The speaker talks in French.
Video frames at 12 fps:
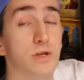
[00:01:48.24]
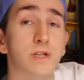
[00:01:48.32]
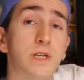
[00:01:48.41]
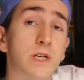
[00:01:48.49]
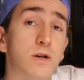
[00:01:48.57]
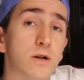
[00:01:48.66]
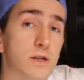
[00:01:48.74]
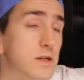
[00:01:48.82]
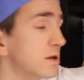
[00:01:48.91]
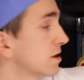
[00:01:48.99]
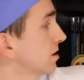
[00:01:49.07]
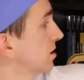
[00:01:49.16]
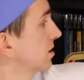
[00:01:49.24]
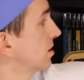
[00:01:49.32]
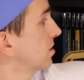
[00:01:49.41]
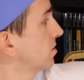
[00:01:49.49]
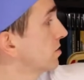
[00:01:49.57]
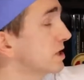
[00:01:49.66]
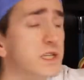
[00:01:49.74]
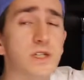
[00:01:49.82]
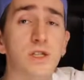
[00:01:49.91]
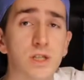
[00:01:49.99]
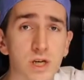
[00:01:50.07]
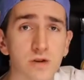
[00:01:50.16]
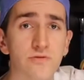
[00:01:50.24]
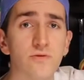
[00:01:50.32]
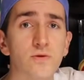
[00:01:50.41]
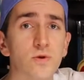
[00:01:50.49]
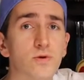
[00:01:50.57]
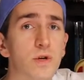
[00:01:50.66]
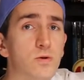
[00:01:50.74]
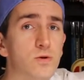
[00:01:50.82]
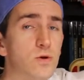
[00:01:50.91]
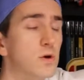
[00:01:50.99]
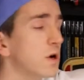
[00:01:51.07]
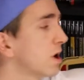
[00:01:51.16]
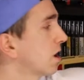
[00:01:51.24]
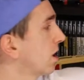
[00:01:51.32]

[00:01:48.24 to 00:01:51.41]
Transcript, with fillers: quand on était gosse, on était déjà à fond sur Naruto.